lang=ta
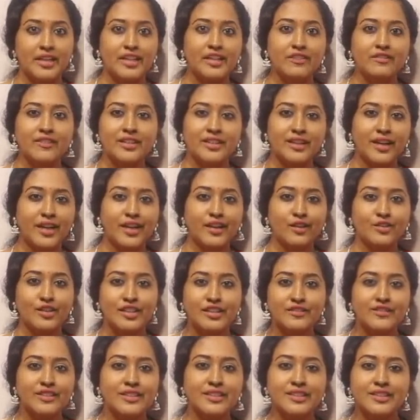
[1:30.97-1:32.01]
இருபதாயிரம்
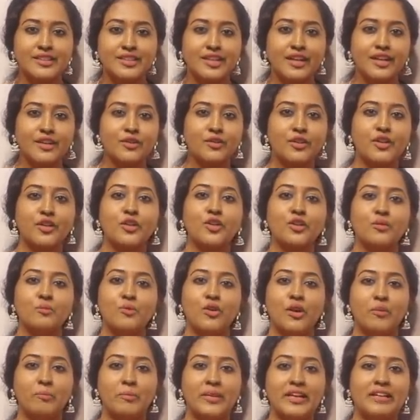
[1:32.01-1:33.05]
இருபத்தஞ்சாயிரம்
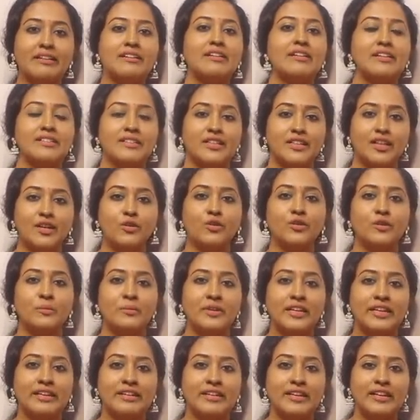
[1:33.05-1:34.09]
இருக்குமோ அப்படின்னு அதெல்லாம்
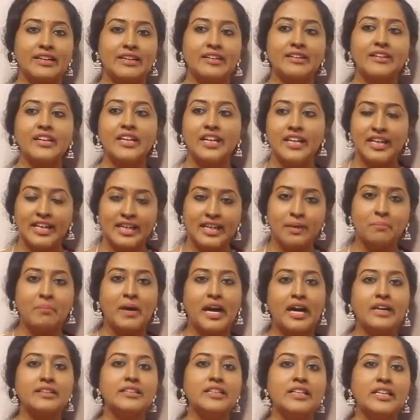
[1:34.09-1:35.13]
ஒன்றுமே இல்லைங்க இங்கே
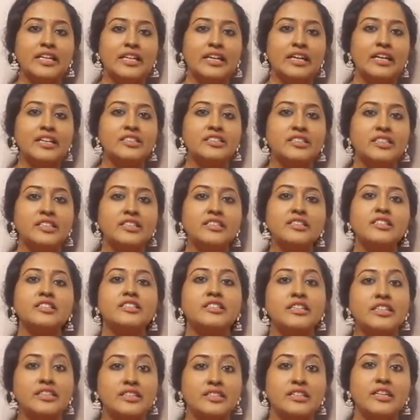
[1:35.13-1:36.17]
பார்த்தீங்கன்னா ஜஸ்ட்
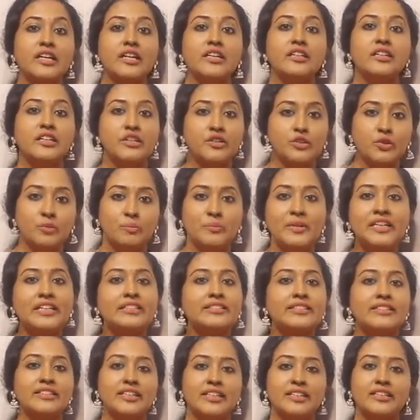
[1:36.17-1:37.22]
சிக்ஸ் ஹண்ட்ரட்
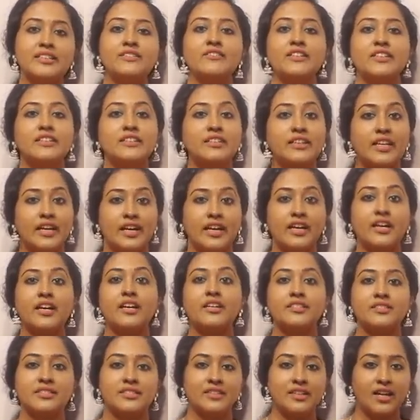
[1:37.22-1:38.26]
ருபீஸ்லேருந்து வந்து லெஹெங்கா
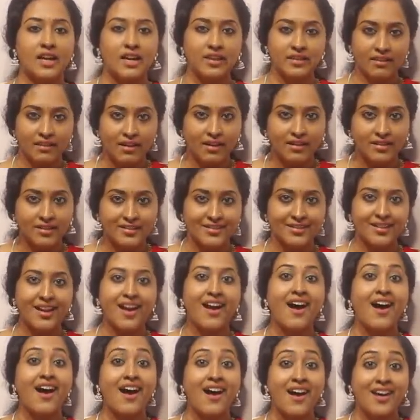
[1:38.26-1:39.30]
ஸ்டார்ட் ஆகுது
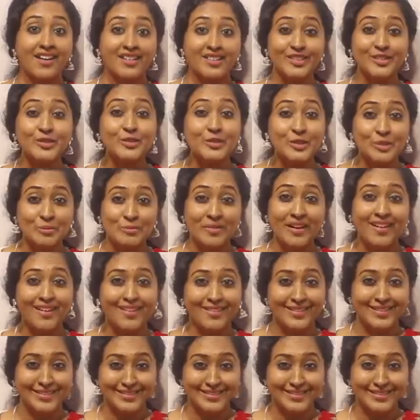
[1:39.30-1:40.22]
அறநூறுபா